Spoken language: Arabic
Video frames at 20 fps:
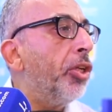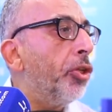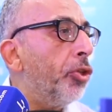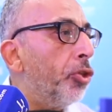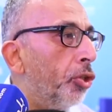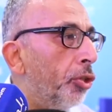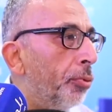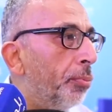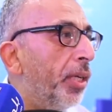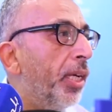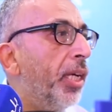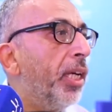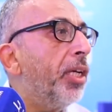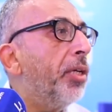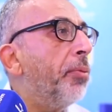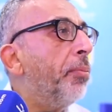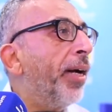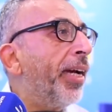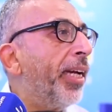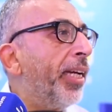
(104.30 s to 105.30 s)
اليوم
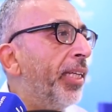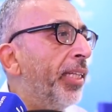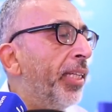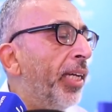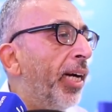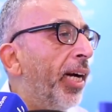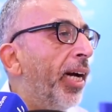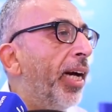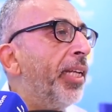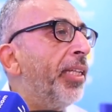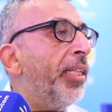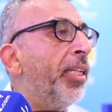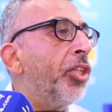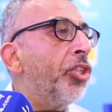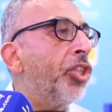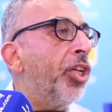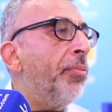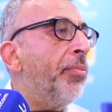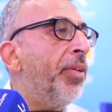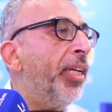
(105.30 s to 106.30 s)
بغينا ان
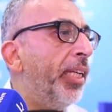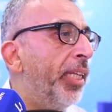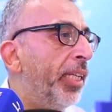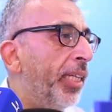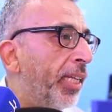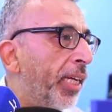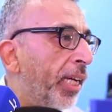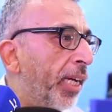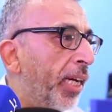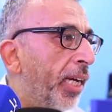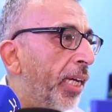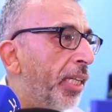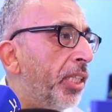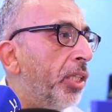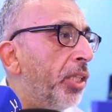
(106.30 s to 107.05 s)
جميع الاكراهات